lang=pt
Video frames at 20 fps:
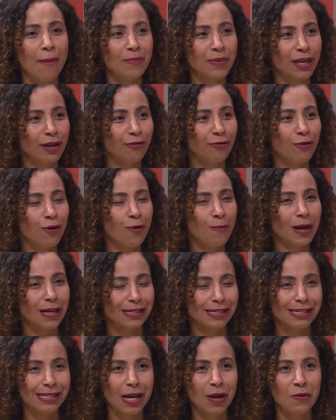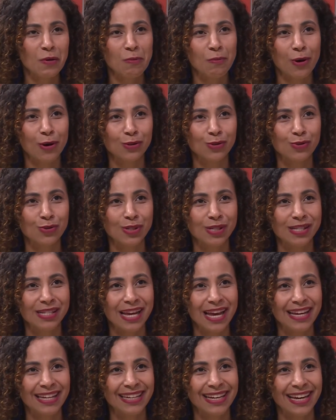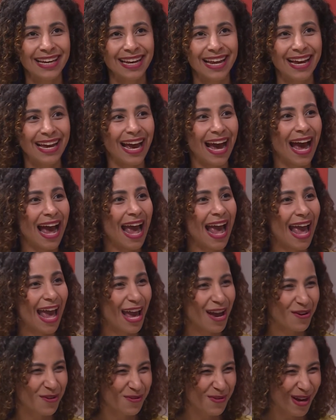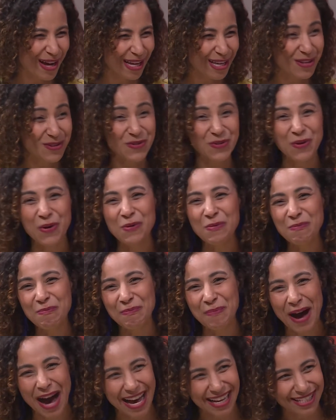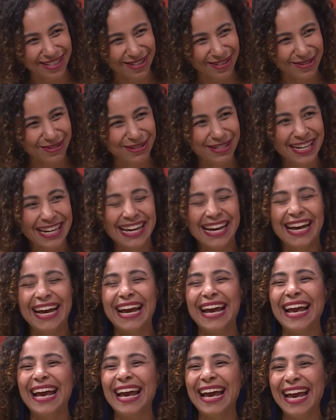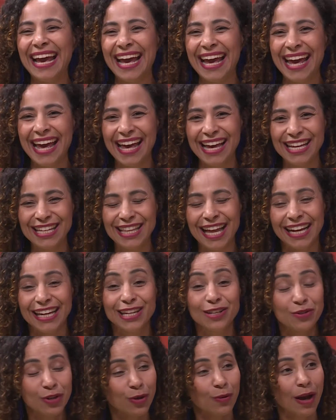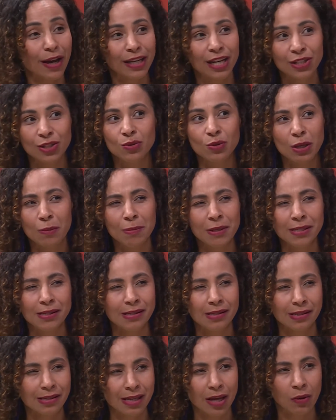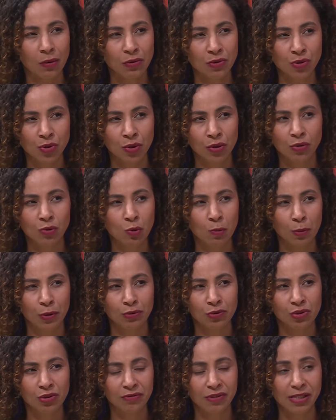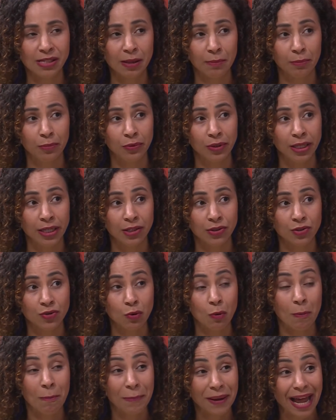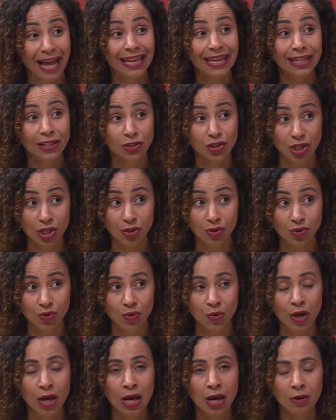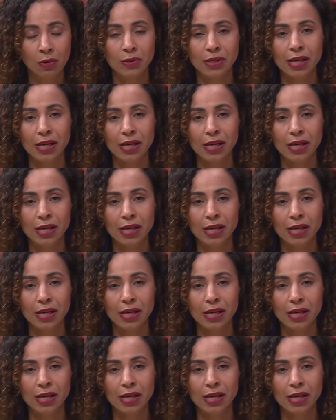minha formação, eu posso dizer que ela é a régua e o compasso é, daquilo que eu acredito que precisa ser construído do ponto de vista político. Para além disso, o